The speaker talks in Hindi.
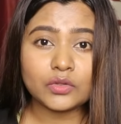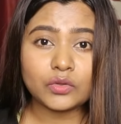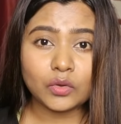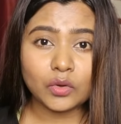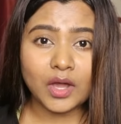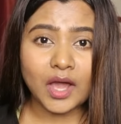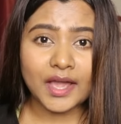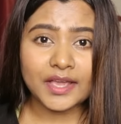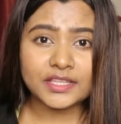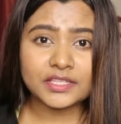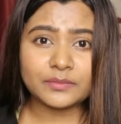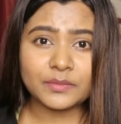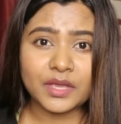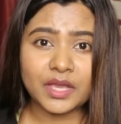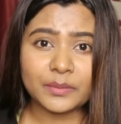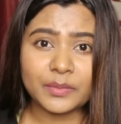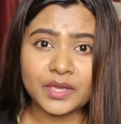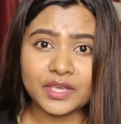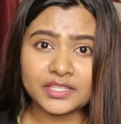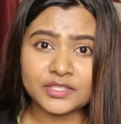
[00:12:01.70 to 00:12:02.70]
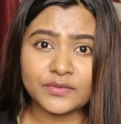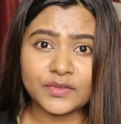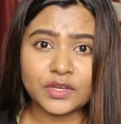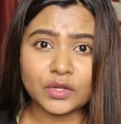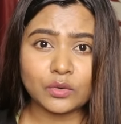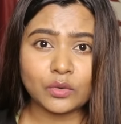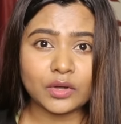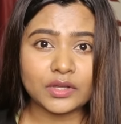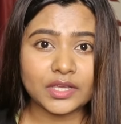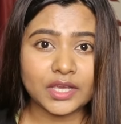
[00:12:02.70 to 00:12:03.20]
तो गाइस मैं अभी इस
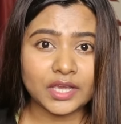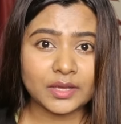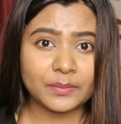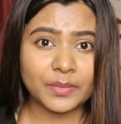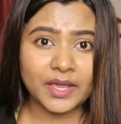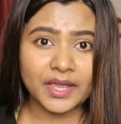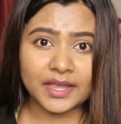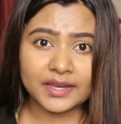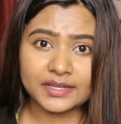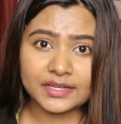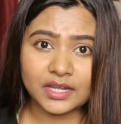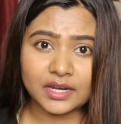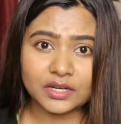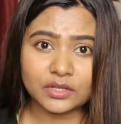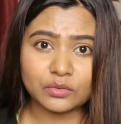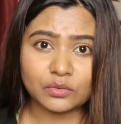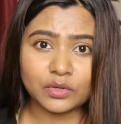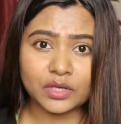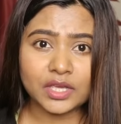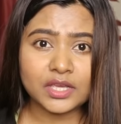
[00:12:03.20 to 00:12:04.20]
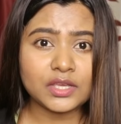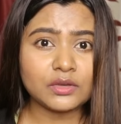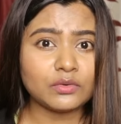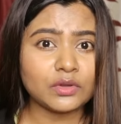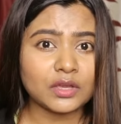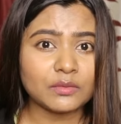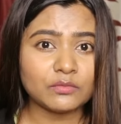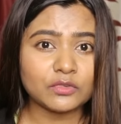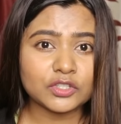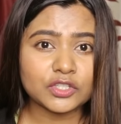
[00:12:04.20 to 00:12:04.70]
वीडियो को यहीं पे एंड कर दूंगी
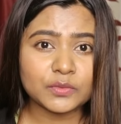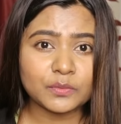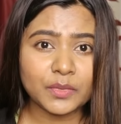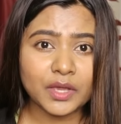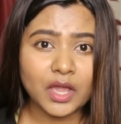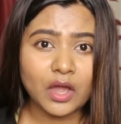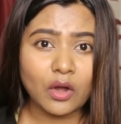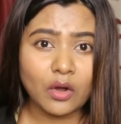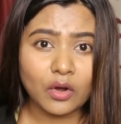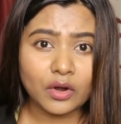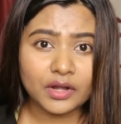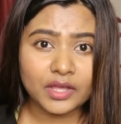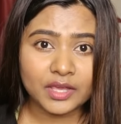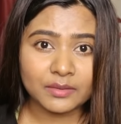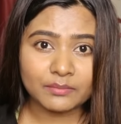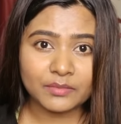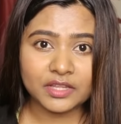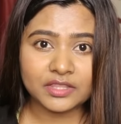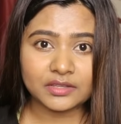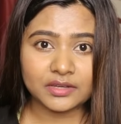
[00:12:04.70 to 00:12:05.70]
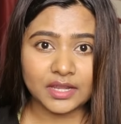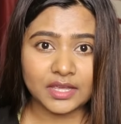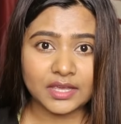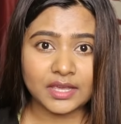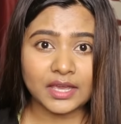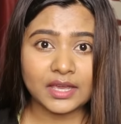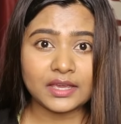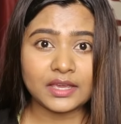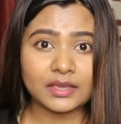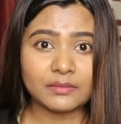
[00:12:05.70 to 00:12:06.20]
क्योंकि मुझ में और हिम्मत नहीं
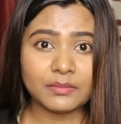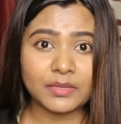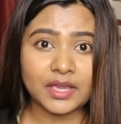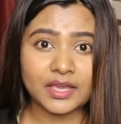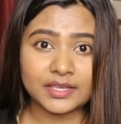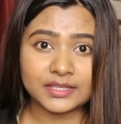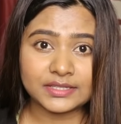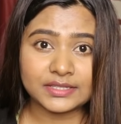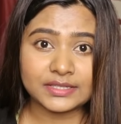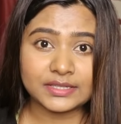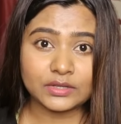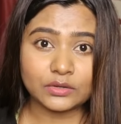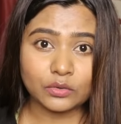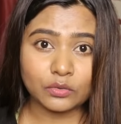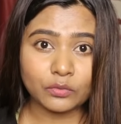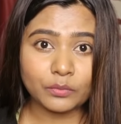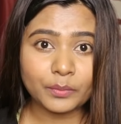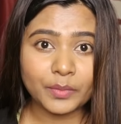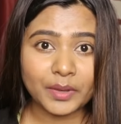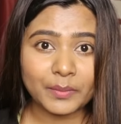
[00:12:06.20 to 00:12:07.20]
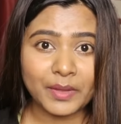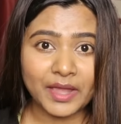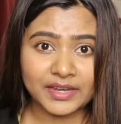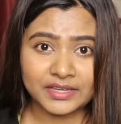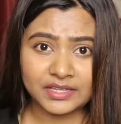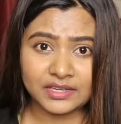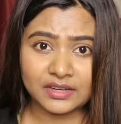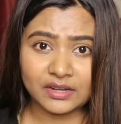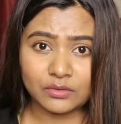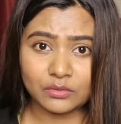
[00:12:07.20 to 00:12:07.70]
है कि मैं इस रूम पे
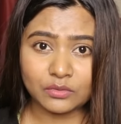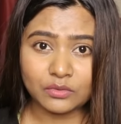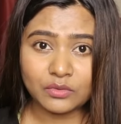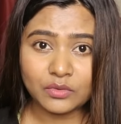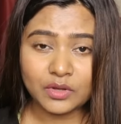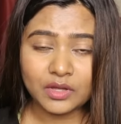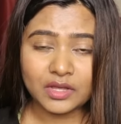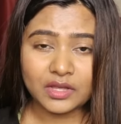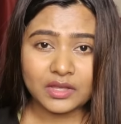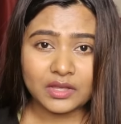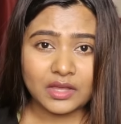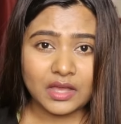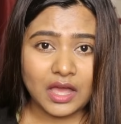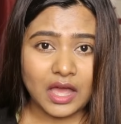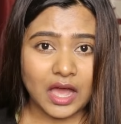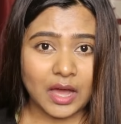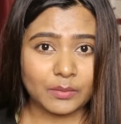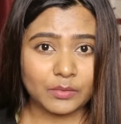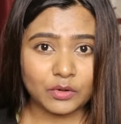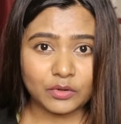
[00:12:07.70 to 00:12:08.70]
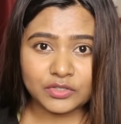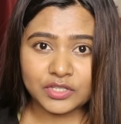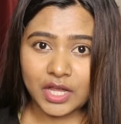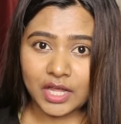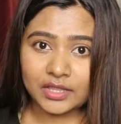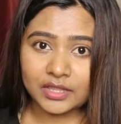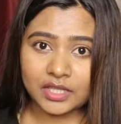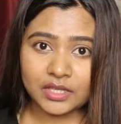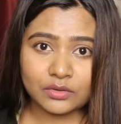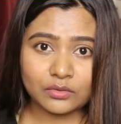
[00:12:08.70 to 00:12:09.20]
बैठी रहूँ आप लोग
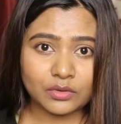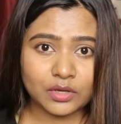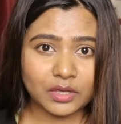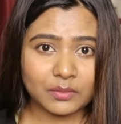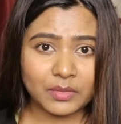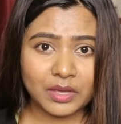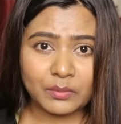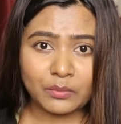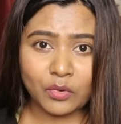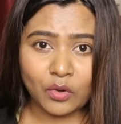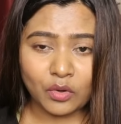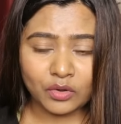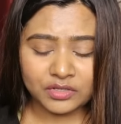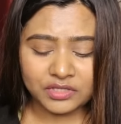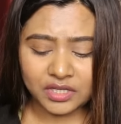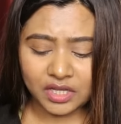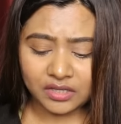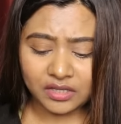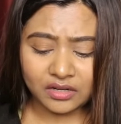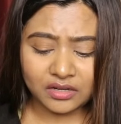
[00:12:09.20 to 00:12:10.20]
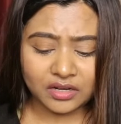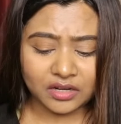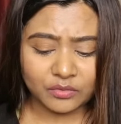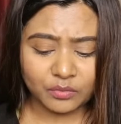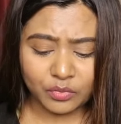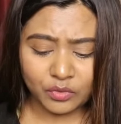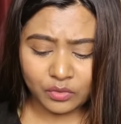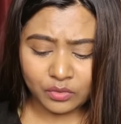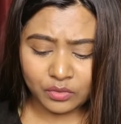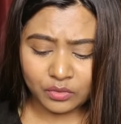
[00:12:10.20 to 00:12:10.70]
जानते हो कि मैं बहुत ज़्यादा
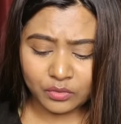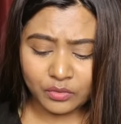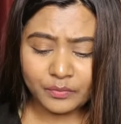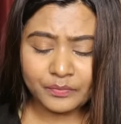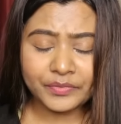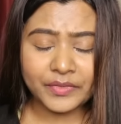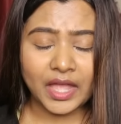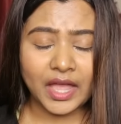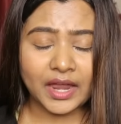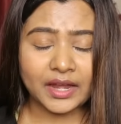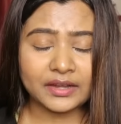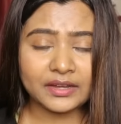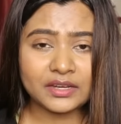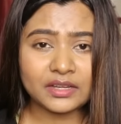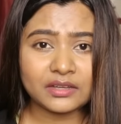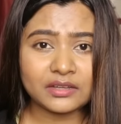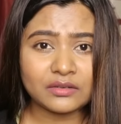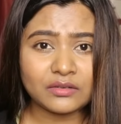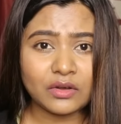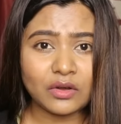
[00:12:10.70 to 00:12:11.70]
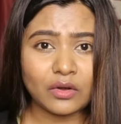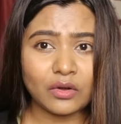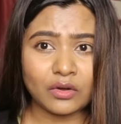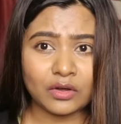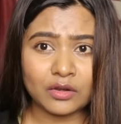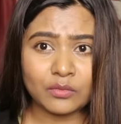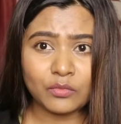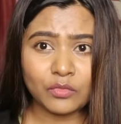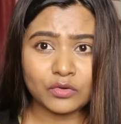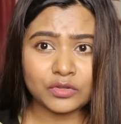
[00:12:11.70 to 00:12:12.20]
डरपोक हूँ एंड
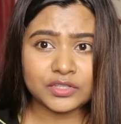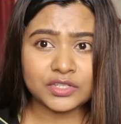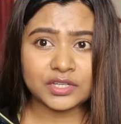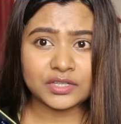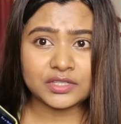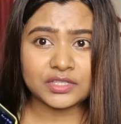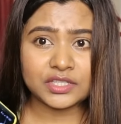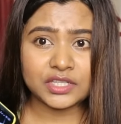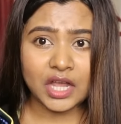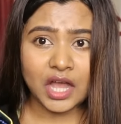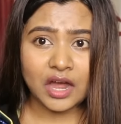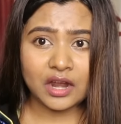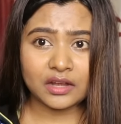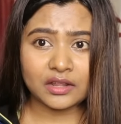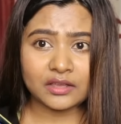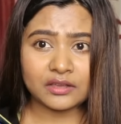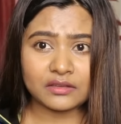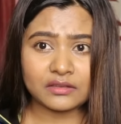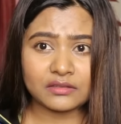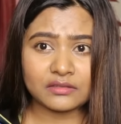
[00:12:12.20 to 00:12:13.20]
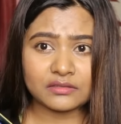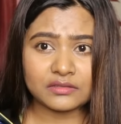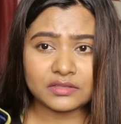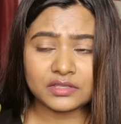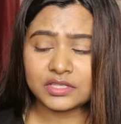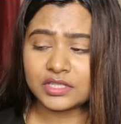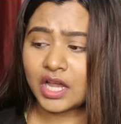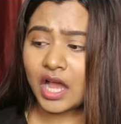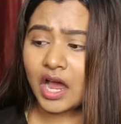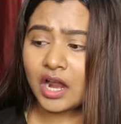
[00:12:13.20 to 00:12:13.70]
ऑलमोस्ट चार
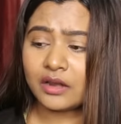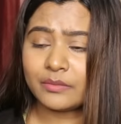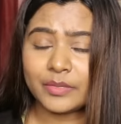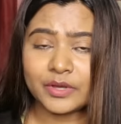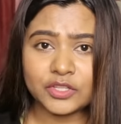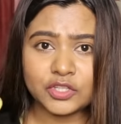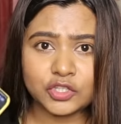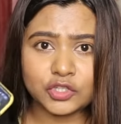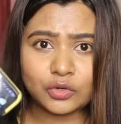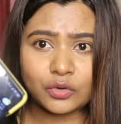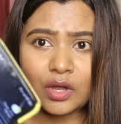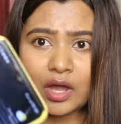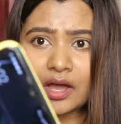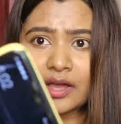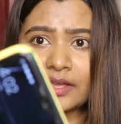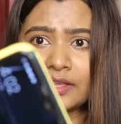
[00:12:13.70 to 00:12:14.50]
चार बज चुका